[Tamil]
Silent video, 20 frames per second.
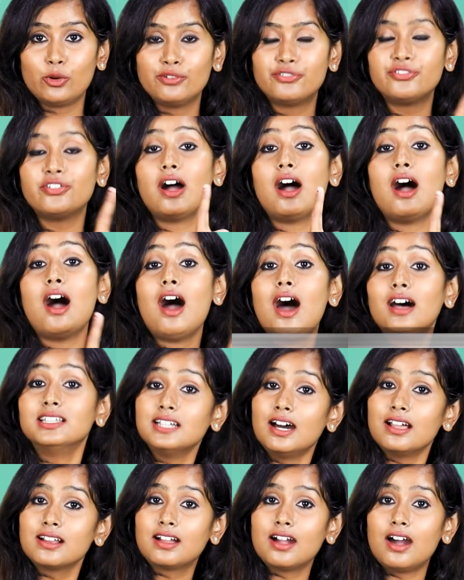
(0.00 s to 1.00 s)
ப்ரூஃப்
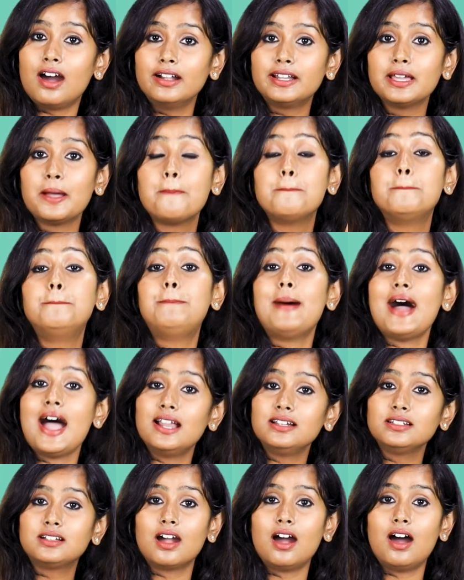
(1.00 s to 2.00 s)
ஆதார் கார்டு
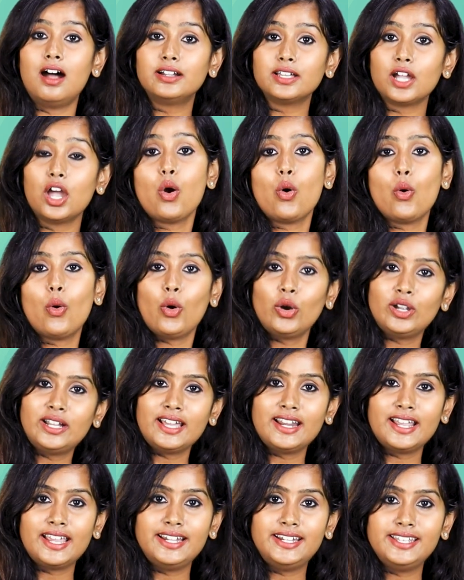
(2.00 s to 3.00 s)
பேன் கார்டு
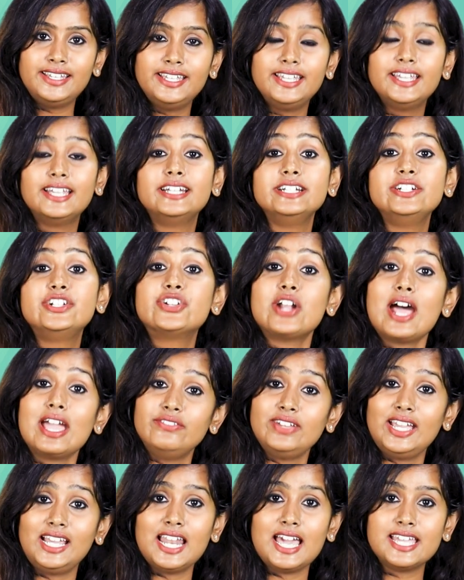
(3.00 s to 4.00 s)
ஓட்டர் ஐடி
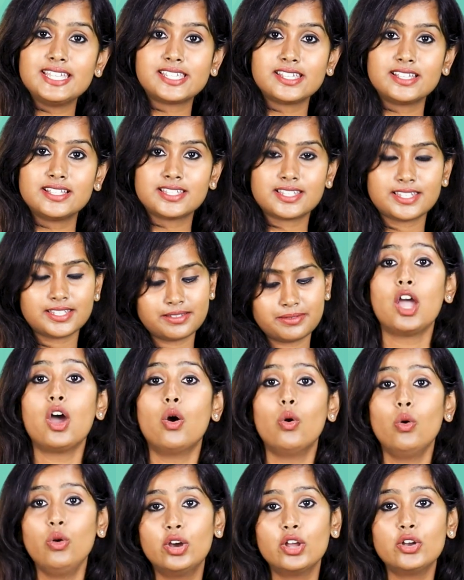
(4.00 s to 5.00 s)
டிரைவிங் லைசன்ஸ்
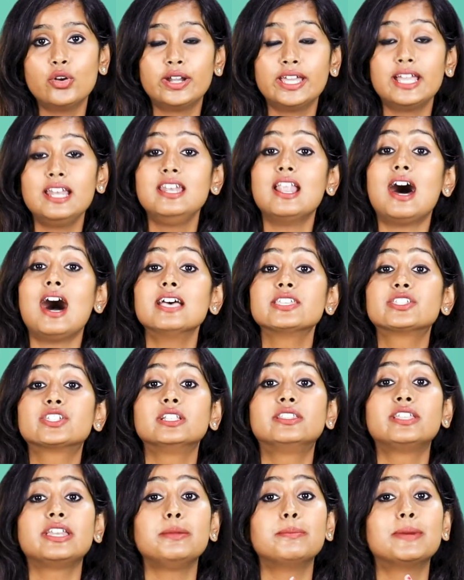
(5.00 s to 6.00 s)
உங்களுடைய
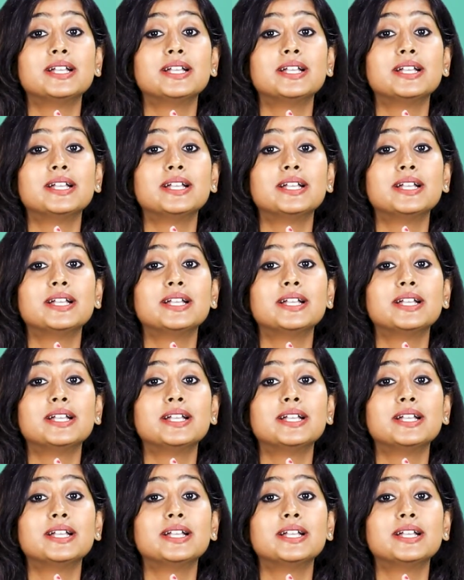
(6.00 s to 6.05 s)
லாஸ்ட் த்ரீ